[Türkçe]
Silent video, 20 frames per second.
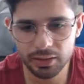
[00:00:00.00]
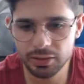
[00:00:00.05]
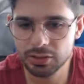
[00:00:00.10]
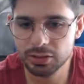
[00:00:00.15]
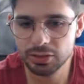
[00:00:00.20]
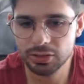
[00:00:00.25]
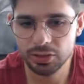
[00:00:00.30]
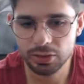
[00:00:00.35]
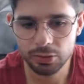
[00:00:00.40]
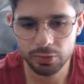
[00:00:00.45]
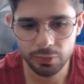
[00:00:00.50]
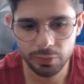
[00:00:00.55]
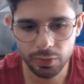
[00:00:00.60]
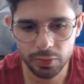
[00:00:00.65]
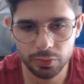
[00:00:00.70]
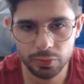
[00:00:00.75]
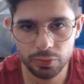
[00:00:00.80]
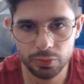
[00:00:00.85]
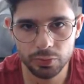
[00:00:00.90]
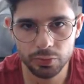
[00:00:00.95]

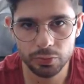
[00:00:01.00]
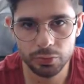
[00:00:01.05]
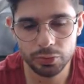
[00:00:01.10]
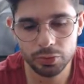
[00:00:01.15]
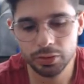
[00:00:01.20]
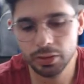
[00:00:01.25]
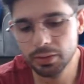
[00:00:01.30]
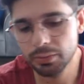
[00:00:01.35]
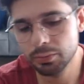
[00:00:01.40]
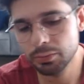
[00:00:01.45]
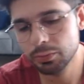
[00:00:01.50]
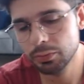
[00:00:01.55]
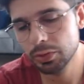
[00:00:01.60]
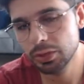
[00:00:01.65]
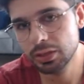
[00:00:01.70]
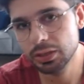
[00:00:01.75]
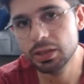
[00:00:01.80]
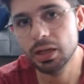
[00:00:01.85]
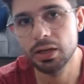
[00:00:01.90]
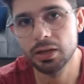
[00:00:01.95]
Shadow Fight 3'te
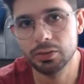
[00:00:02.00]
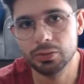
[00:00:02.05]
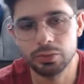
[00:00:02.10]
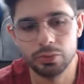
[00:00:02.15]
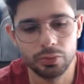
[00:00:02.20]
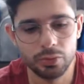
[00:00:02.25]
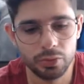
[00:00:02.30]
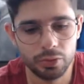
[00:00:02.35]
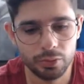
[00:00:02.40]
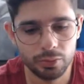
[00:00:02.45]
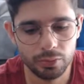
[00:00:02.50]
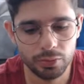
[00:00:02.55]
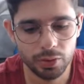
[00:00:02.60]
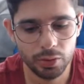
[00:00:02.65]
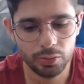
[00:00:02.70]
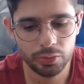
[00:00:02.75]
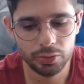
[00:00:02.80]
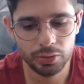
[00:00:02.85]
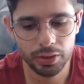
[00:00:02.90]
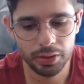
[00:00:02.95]
2 tane sunuyordu.
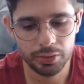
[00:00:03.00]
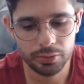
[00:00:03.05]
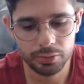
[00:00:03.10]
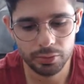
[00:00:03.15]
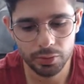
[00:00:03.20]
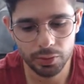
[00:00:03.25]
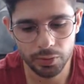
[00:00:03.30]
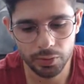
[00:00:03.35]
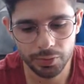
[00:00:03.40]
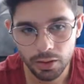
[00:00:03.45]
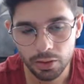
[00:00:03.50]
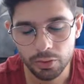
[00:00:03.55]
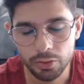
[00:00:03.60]
Bunda 3 tane sunuyor.